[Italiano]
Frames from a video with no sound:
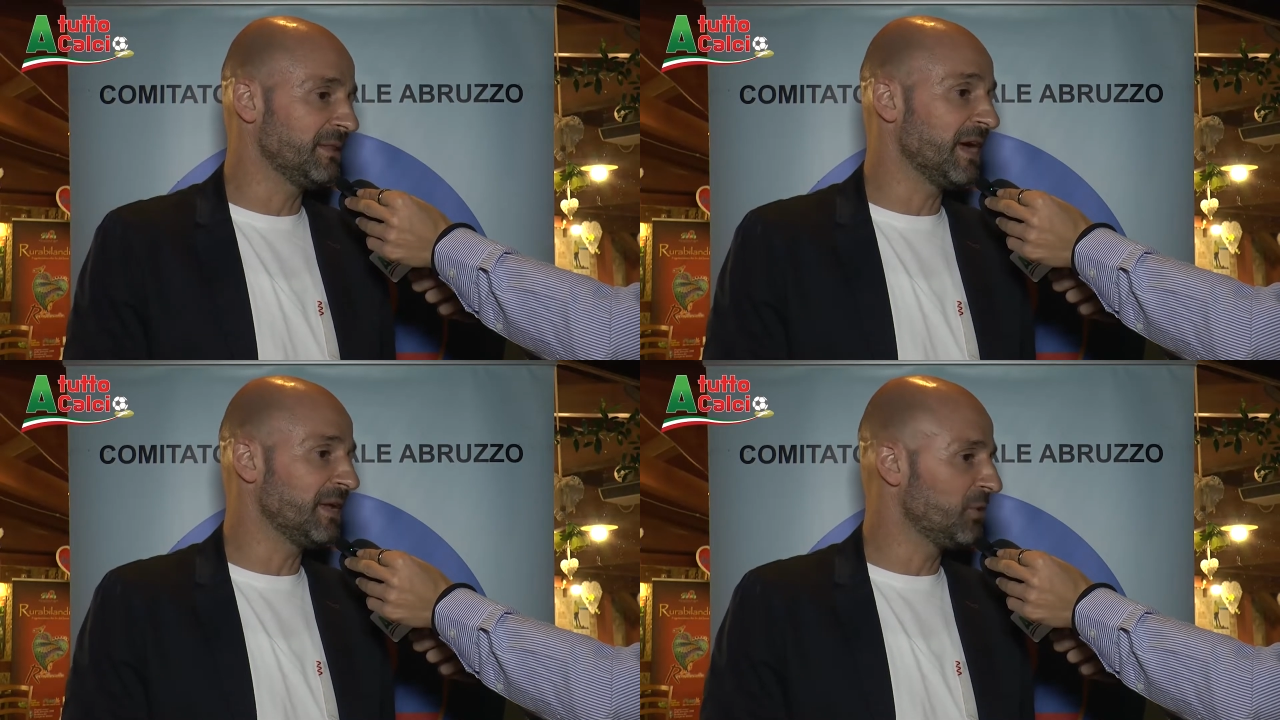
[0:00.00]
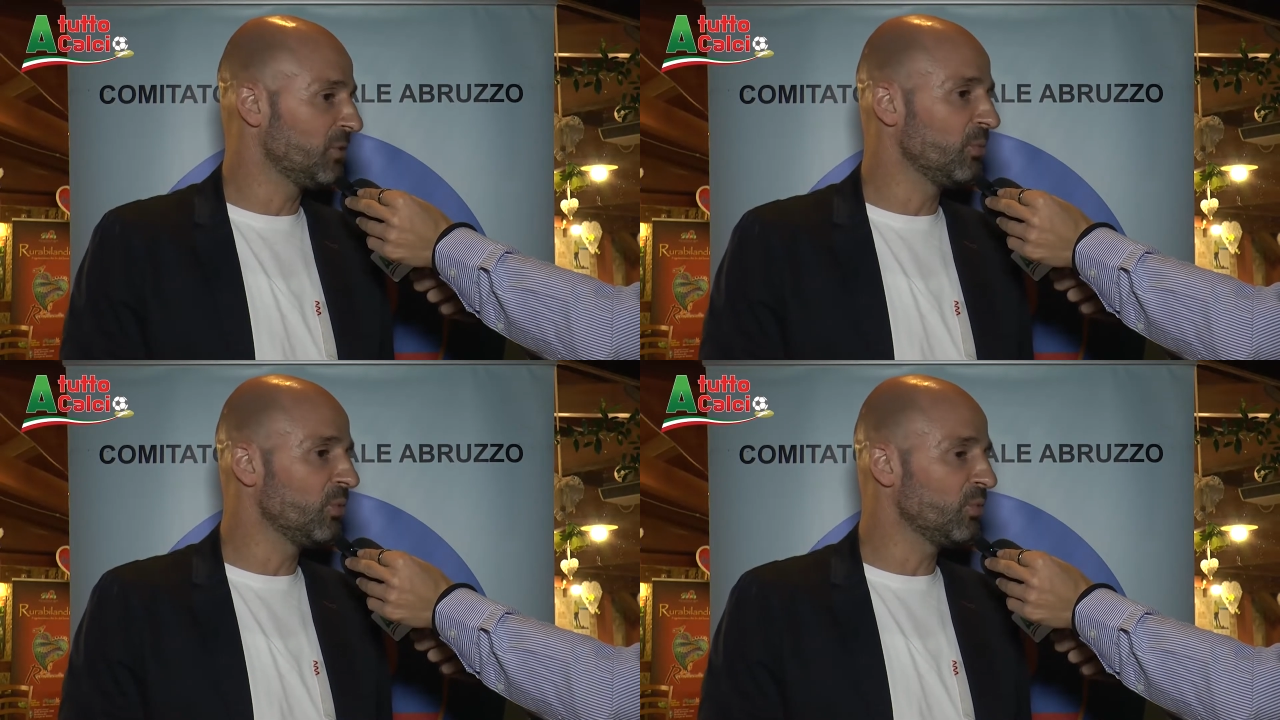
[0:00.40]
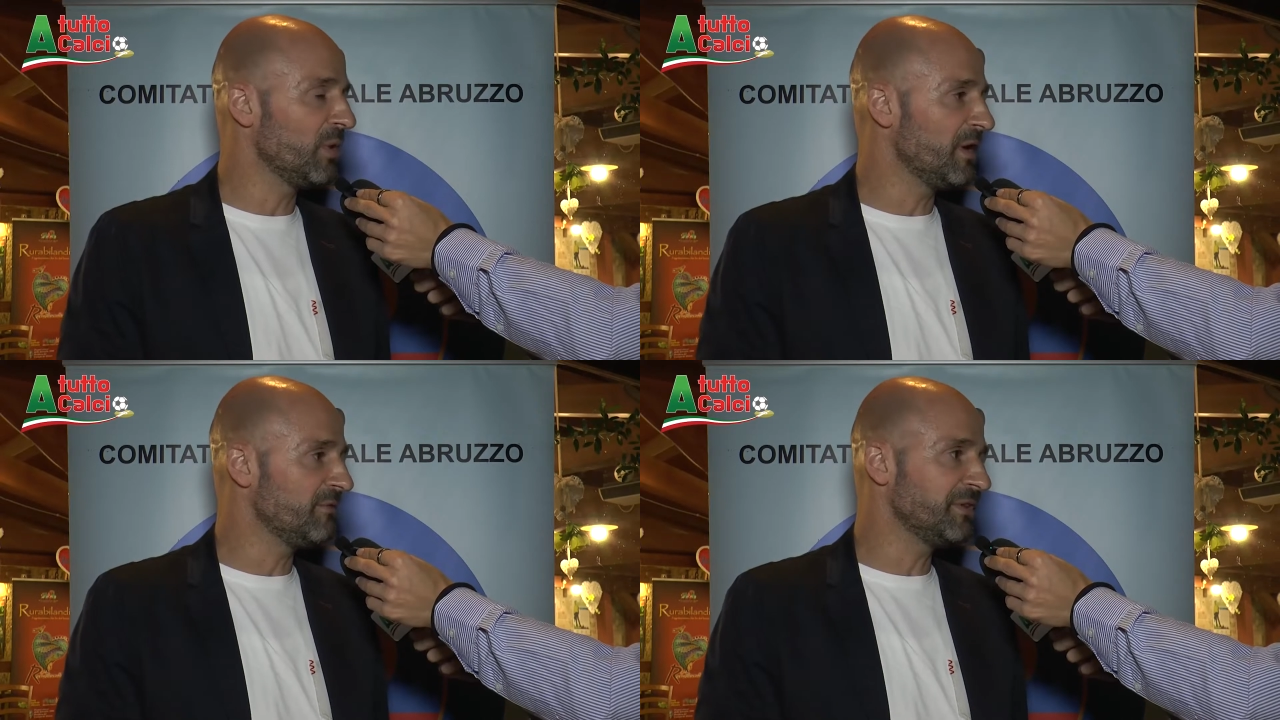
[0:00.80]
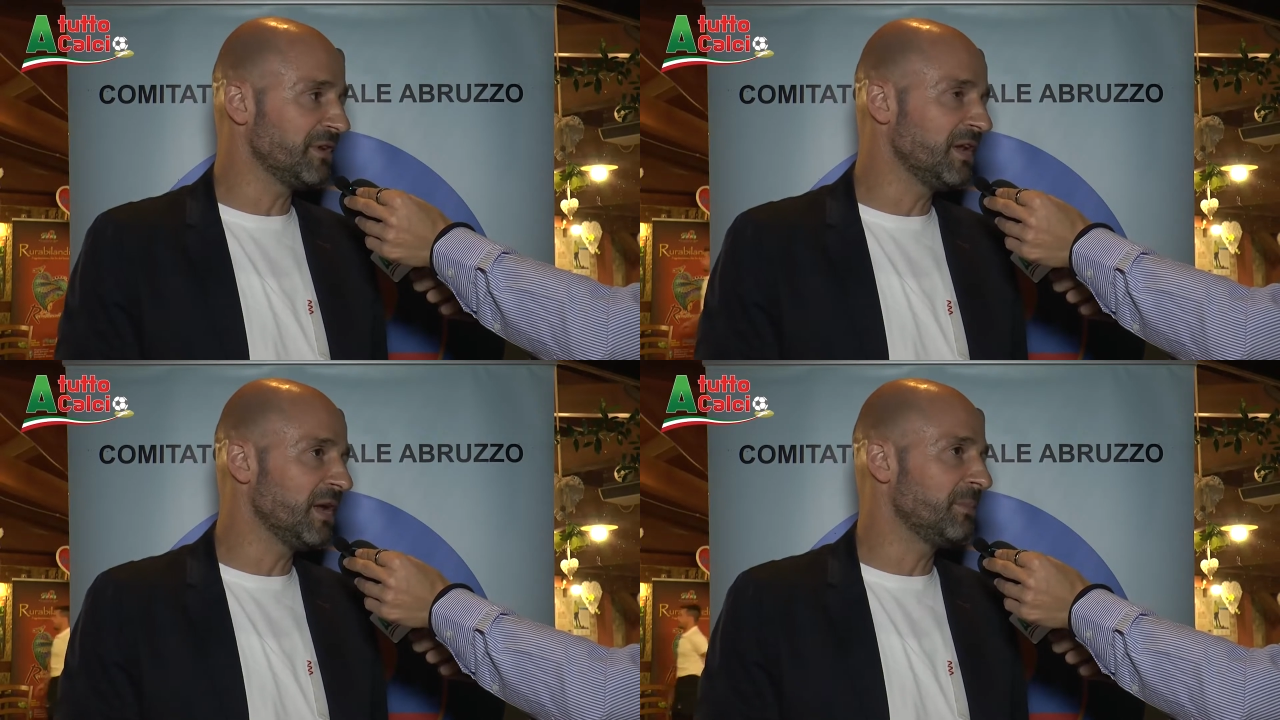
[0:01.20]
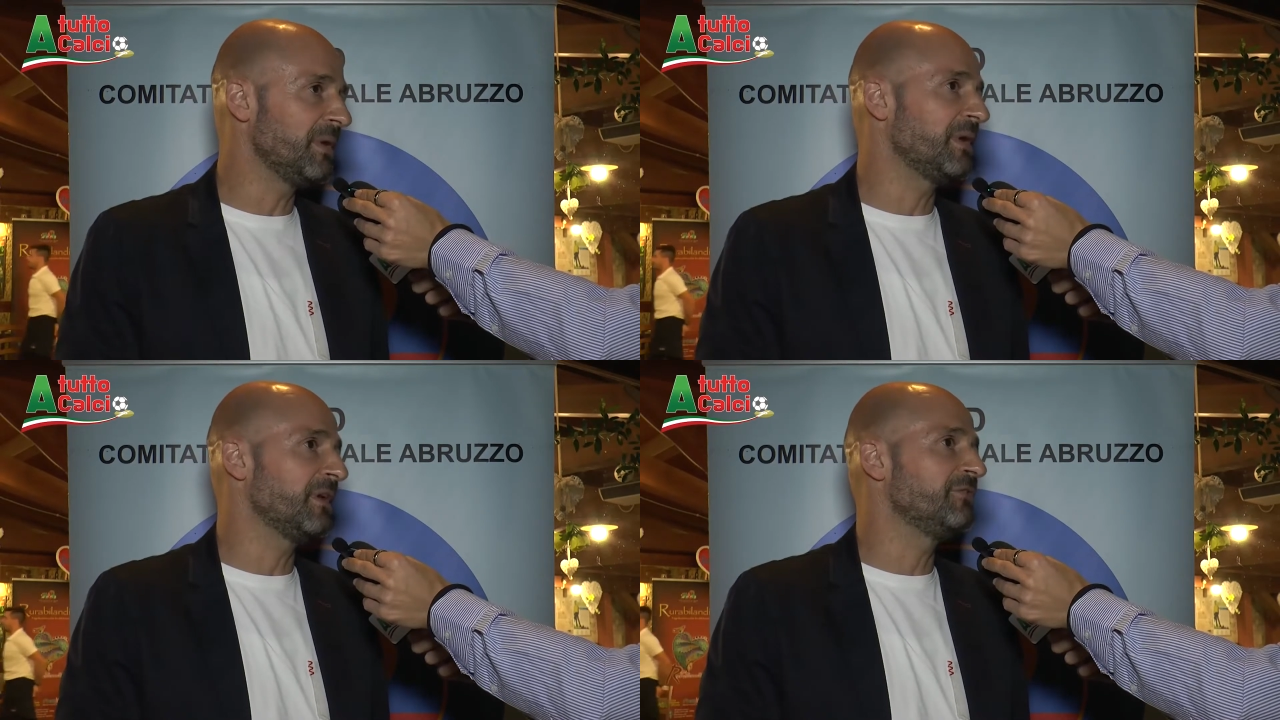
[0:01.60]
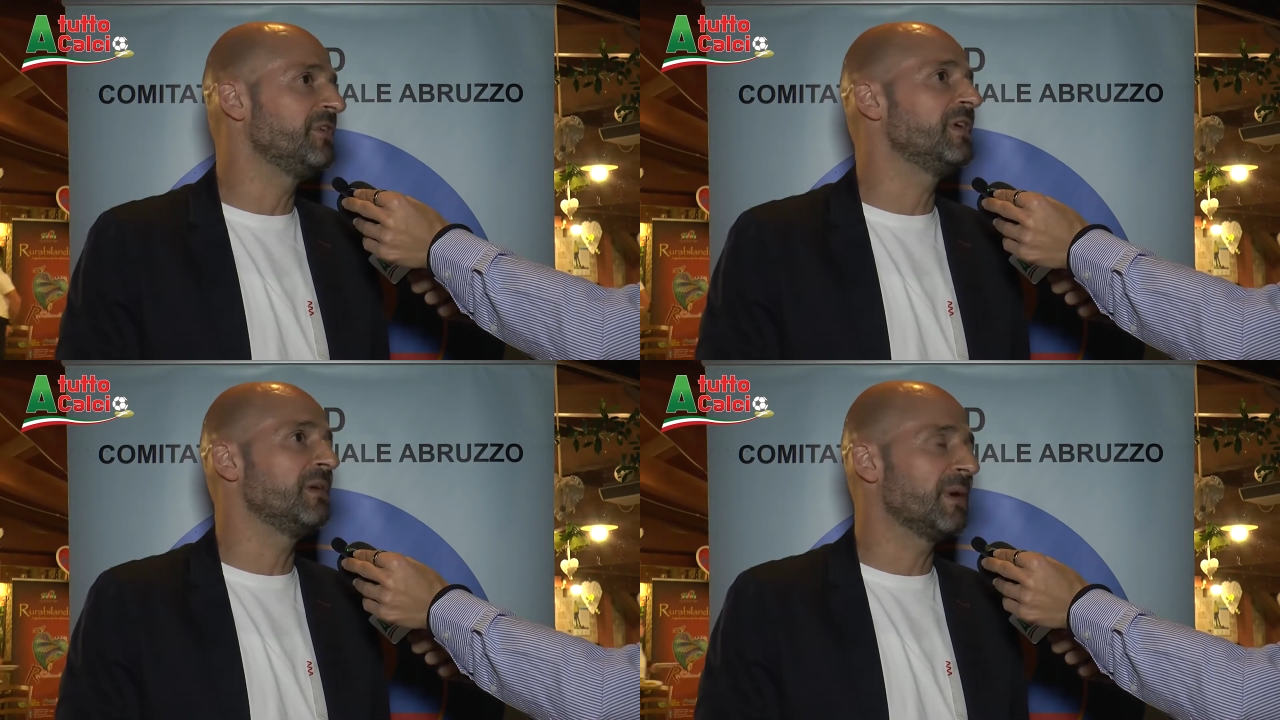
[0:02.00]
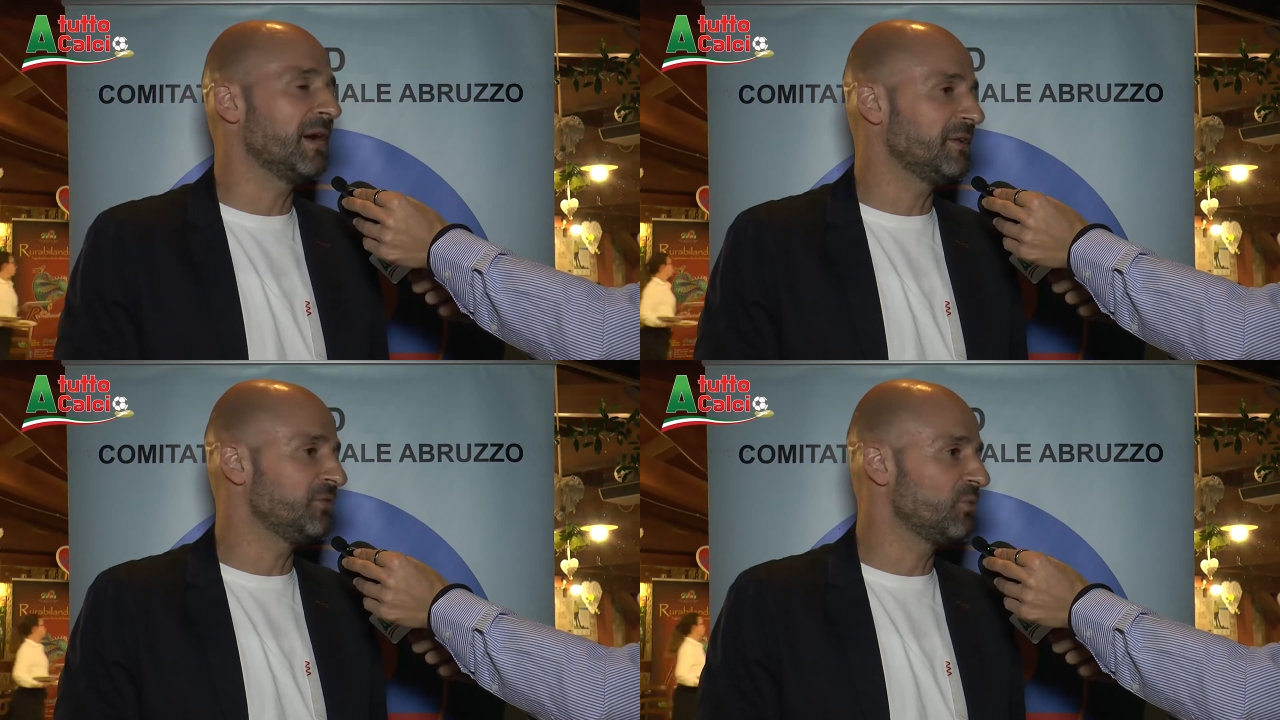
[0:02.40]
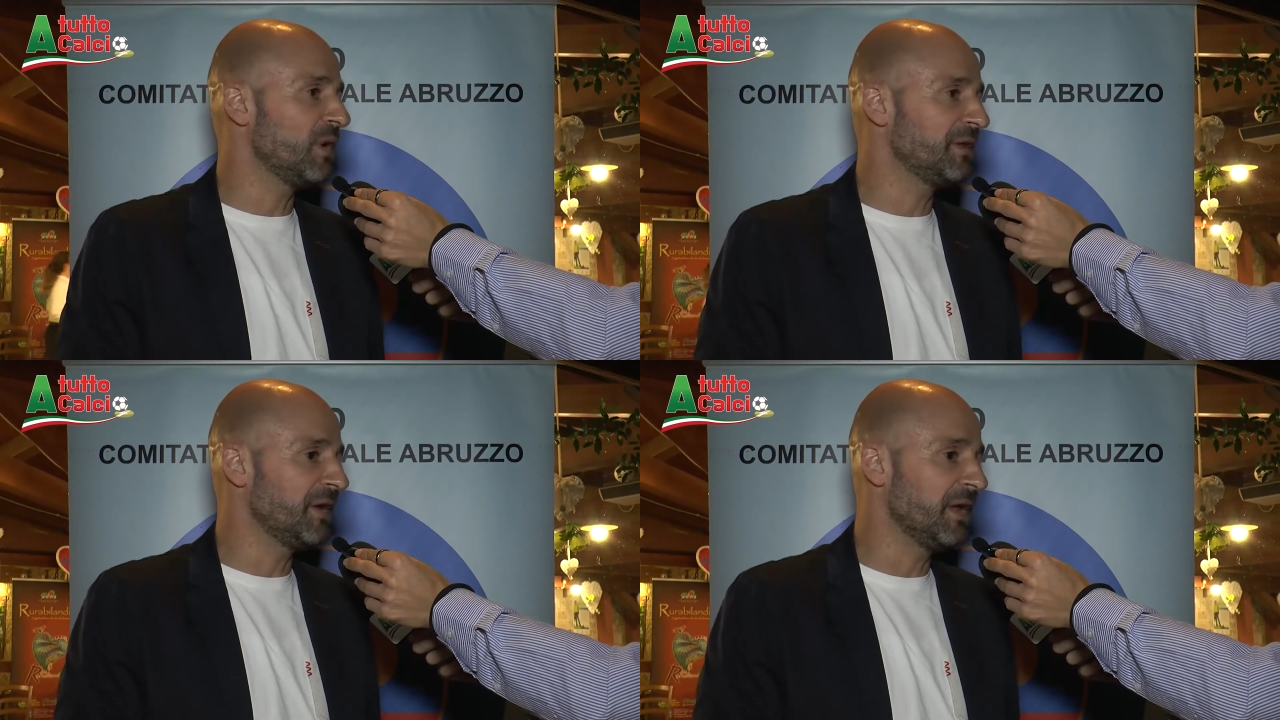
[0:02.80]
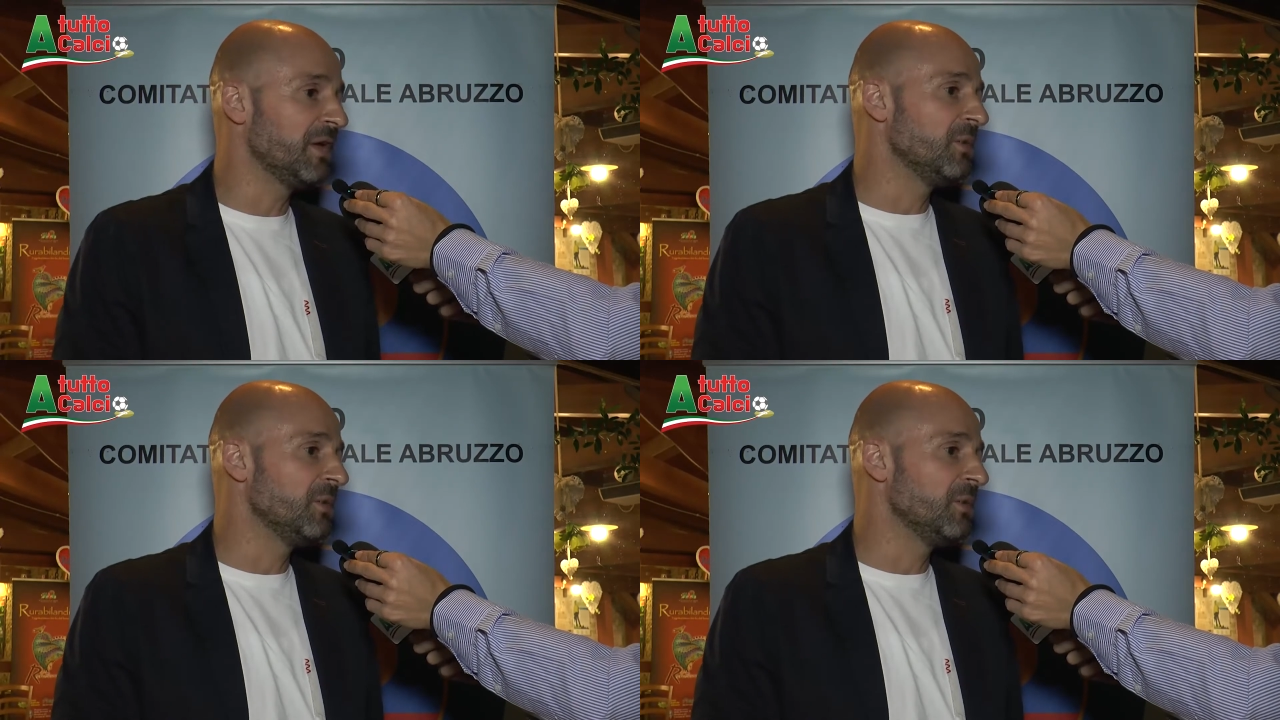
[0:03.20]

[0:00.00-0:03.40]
dargli comunque vetrina per, affinché magari squadre